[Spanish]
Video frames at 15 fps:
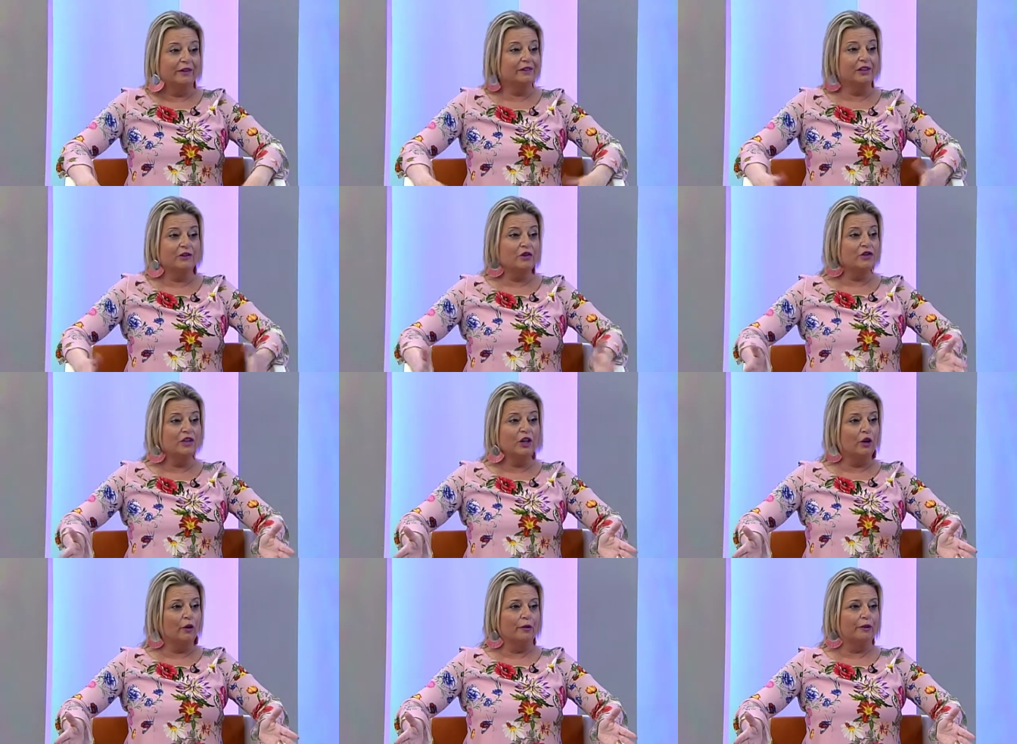es que eso es
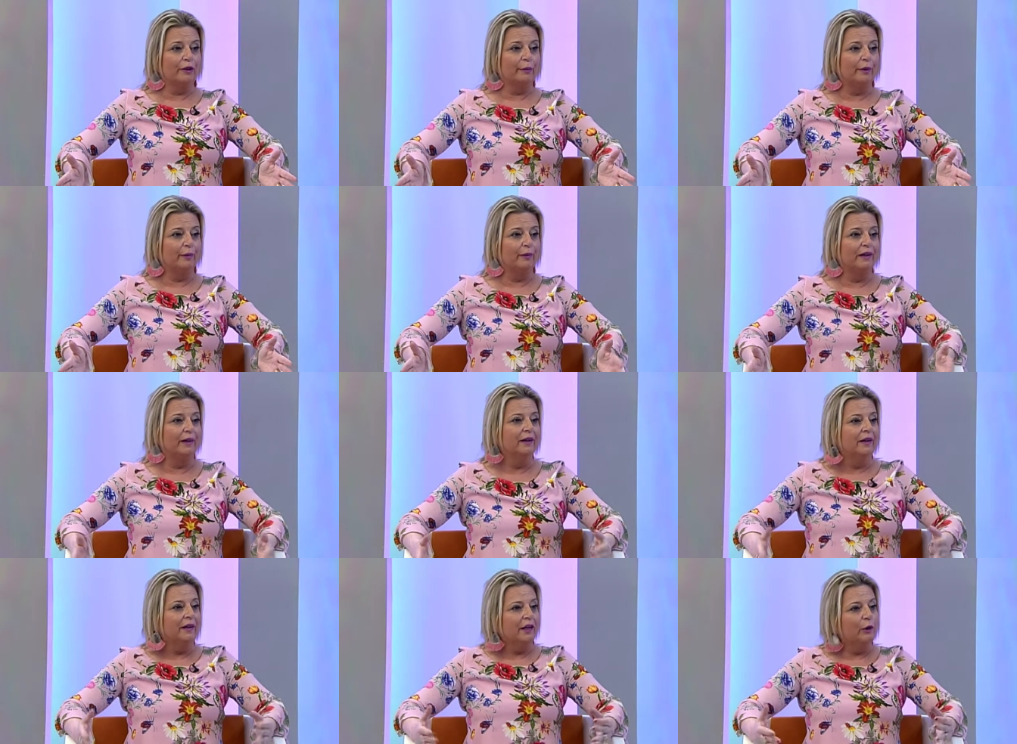inconcebible.
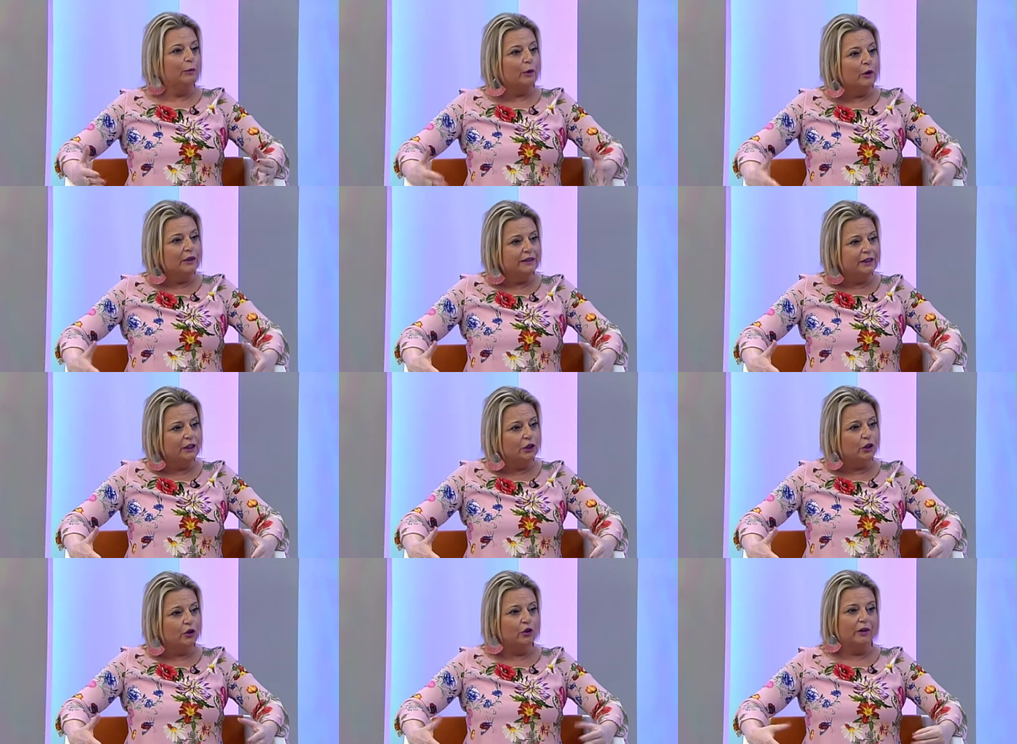El
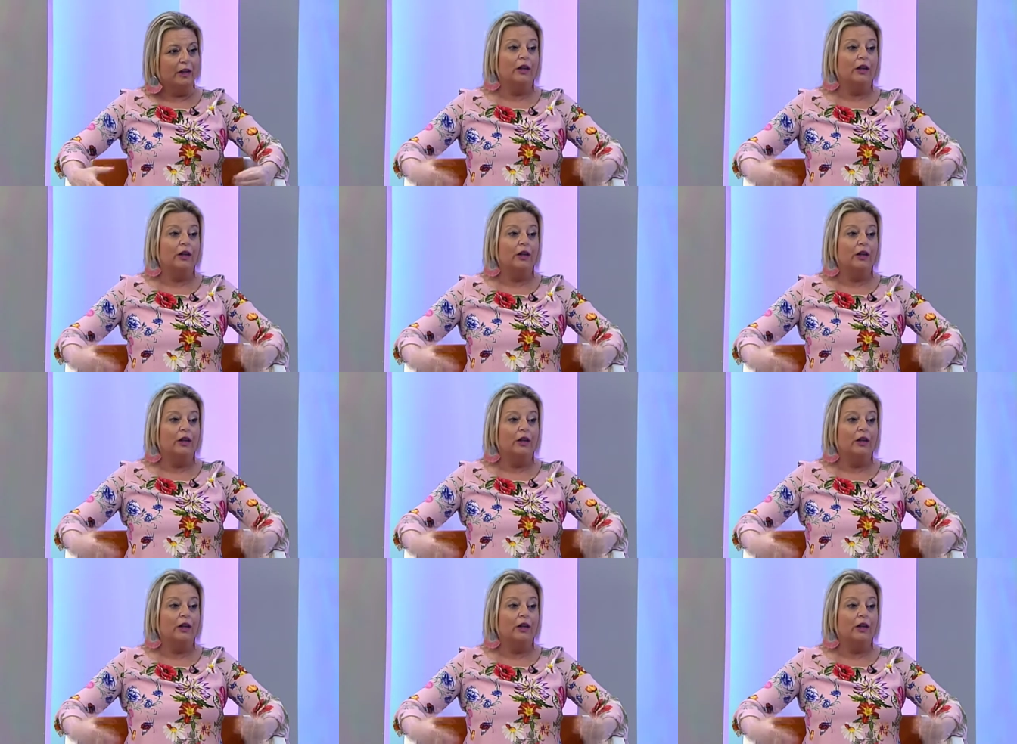político,